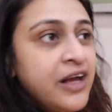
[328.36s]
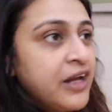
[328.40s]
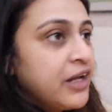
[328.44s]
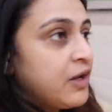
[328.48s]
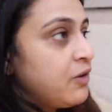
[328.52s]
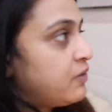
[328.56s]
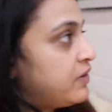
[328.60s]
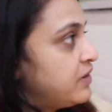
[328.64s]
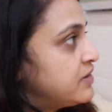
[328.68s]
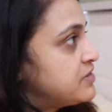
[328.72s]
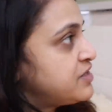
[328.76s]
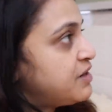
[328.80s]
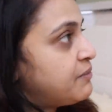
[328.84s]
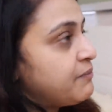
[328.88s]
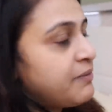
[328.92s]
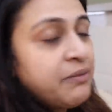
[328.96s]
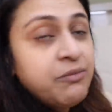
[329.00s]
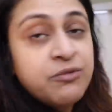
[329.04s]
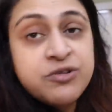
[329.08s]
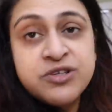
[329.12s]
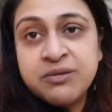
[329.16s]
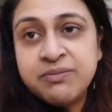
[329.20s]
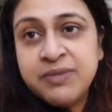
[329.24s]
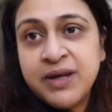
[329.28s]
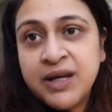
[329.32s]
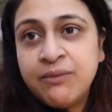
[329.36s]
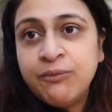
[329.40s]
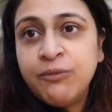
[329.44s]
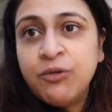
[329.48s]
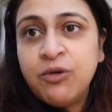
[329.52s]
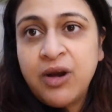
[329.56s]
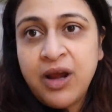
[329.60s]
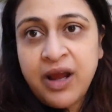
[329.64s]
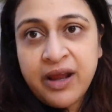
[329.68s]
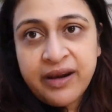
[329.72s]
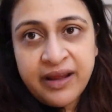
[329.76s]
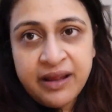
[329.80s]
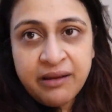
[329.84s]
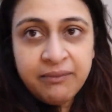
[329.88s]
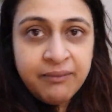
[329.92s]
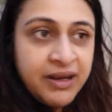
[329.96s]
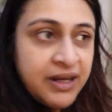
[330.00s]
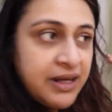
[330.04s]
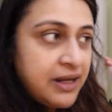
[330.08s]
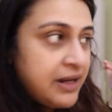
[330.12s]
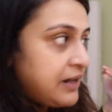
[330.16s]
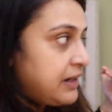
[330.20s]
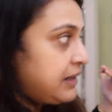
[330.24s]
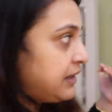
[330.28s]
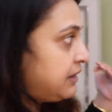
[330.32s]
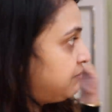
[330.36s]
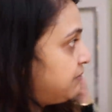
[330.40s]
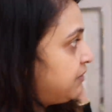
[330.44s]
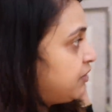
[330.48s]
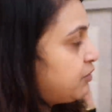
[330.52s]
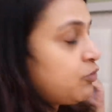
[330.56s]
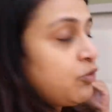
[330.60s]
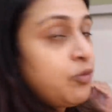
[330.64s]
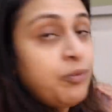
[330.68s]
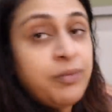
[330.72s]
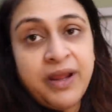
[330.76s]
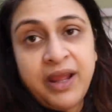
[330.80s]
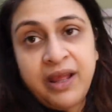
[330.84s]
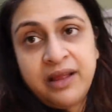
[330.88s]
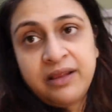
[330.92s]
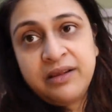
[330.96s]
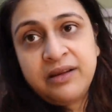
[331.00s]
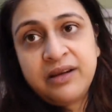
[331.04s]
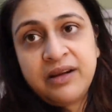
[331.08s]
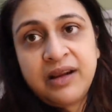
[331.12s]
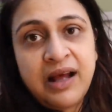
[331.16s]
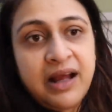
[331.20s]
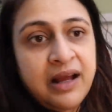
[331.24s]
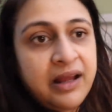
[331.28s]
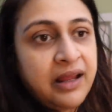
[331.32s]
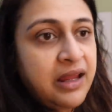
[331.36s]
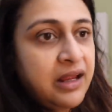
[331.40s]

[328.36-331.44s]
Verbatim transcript: क्योंकि जब भी मुझे बुखार आया इमिडिएटली मैं रूम के अंदर आ